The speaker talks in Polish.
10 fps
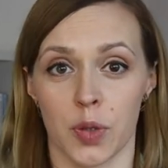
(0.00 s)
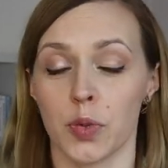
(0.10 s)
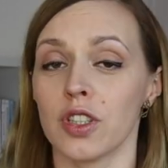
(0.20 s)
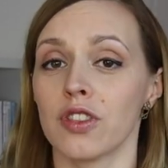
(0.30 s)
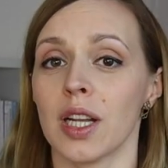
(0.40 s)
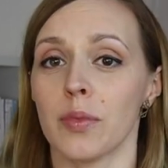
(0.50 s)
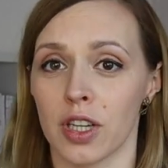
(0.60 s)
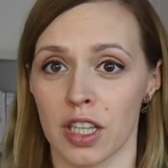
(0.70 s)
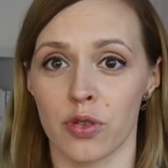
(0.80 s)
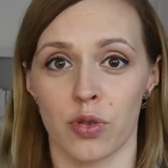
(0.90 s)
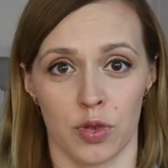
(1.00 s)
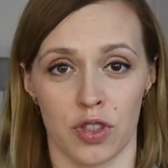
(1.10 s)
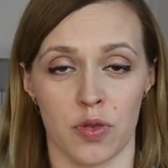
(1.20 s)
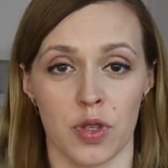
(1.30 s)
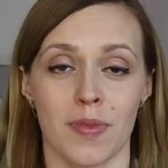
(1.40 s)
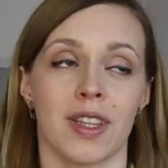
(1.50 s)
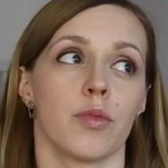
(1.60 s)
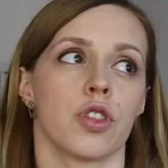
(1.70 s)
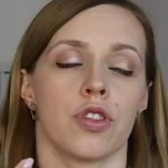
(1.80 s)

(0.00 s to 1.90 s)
Jak pójdę do laboratorium i to sobie zbadam,